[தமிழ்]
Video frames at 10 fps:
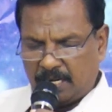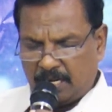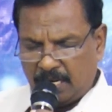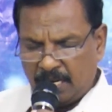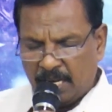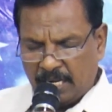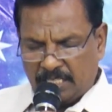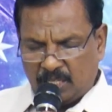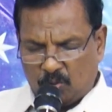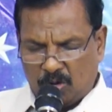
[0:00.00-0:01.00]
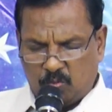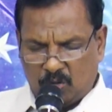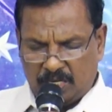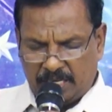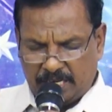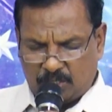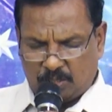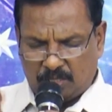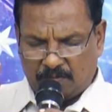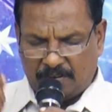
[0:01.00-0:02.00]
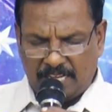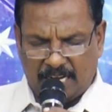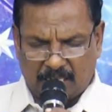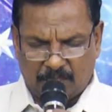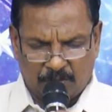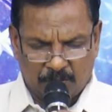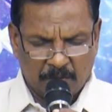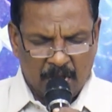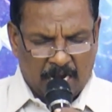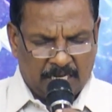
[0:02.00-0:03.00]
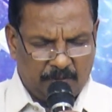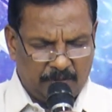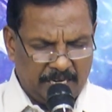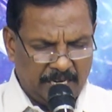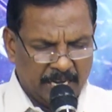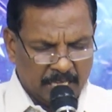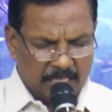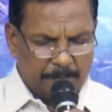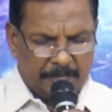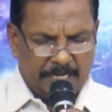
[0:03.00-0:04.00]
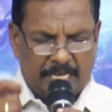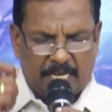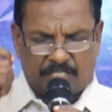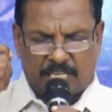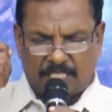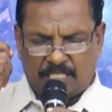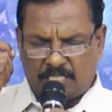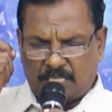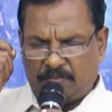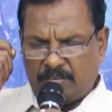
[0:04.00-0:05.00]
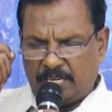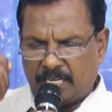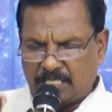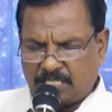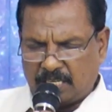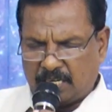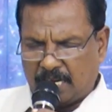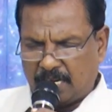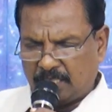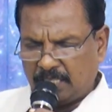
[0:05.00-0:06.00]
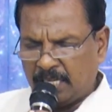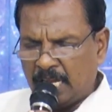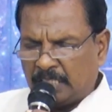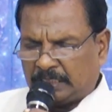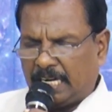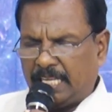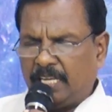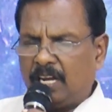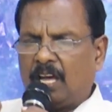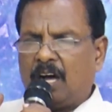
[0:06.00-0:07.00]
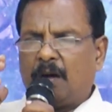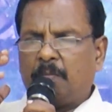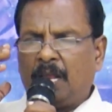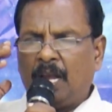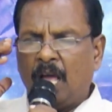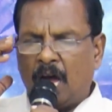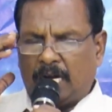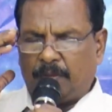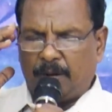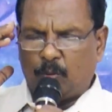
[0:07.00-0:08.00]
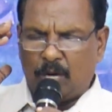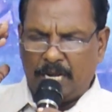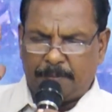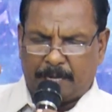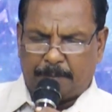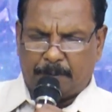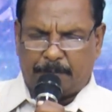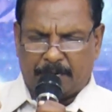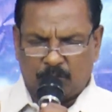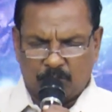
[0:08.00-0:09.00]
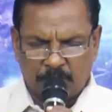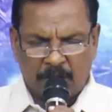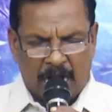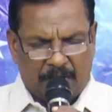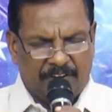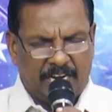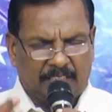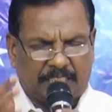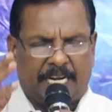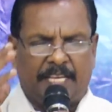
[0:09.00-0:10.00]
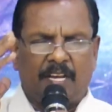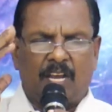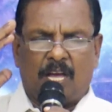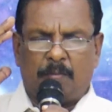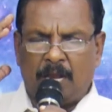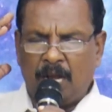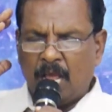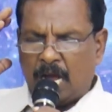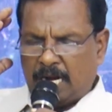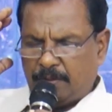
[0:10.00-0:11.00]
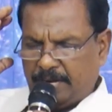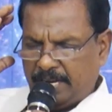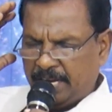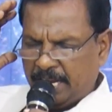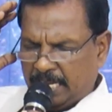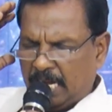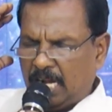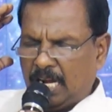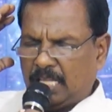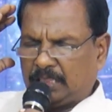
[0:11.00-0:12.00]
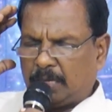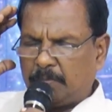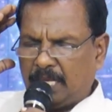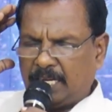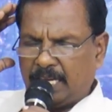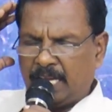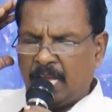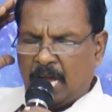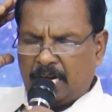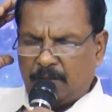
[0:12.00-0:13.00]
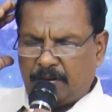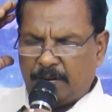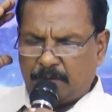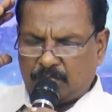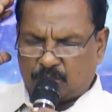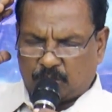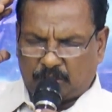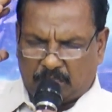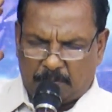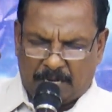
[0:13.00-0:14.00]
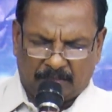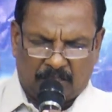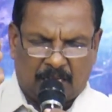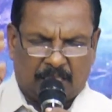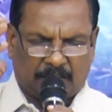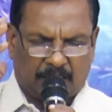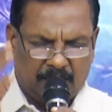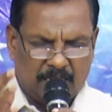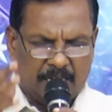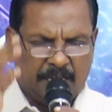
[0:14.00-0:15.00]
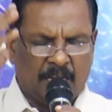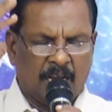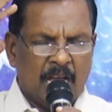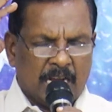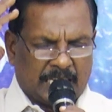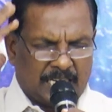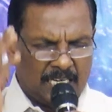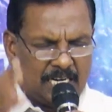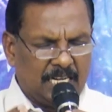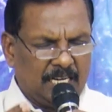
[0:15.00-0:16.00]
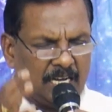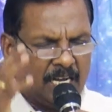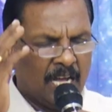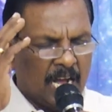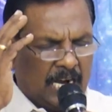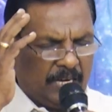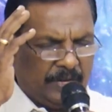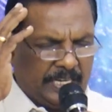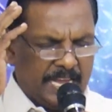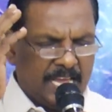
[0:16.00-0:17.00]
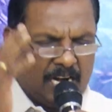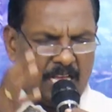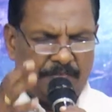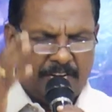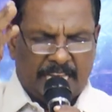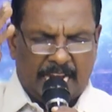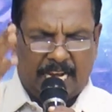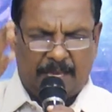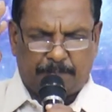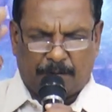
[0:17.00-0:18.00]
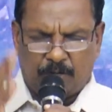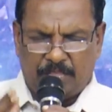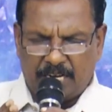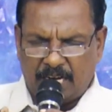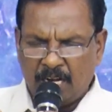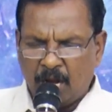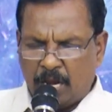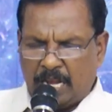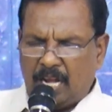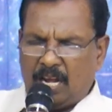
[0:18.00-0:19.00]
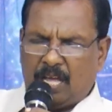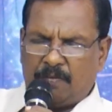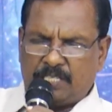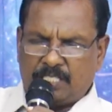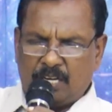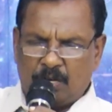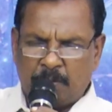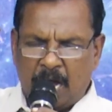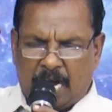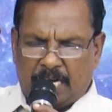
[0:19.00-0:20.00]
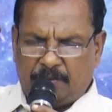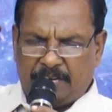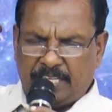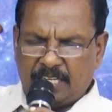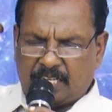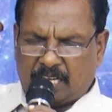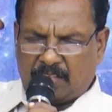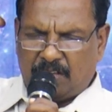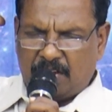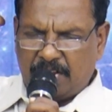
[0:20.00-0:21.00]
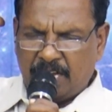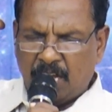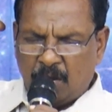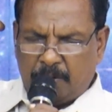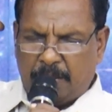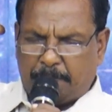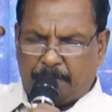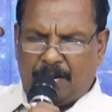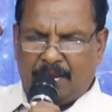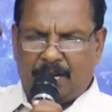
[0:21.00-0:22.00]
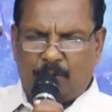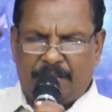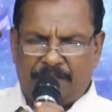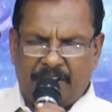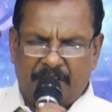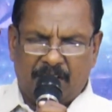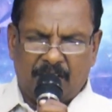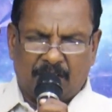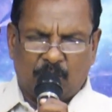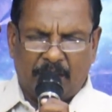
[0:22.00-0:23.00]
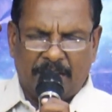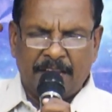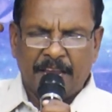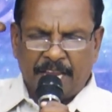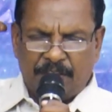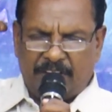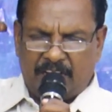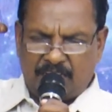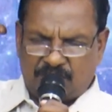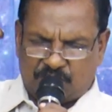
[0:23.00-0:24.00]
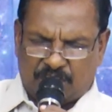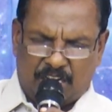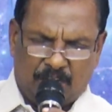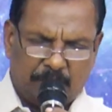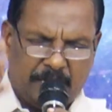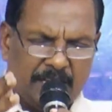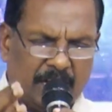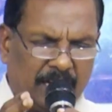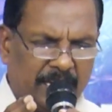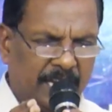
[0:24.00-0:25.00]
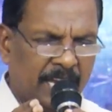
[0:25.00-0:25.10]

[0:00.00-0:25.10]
நன்றி இந்த ஒவ்வொரு நெட்ஒர்க் வழியாகவும் ஆண்டவரே இந்த பெனியல் சர்ச் டிவி நிகழ்ச்சிகளானது தடையில்லாமல் ஆண்டவரே ஒளிபரப்பப்படவும் அவைகள் தடையில்லாமல் ஆண்டவரே எல்லா தமிழக ஆண்டவரே நமக்கு ஸ்தோத்திரம் ஆந்திரா தெலுங்கானா கர்நாடகா ஆண்டவர் கேரளாவின் எல்லை பகுதிகள் எல்லாவற்றிலும் ஆண்டவர் இருக்கிறதான நம்முடைய பிள்ளைகளுடைய வீடுகளுக்குள்ளே இவைகள் செல்லும்படியாக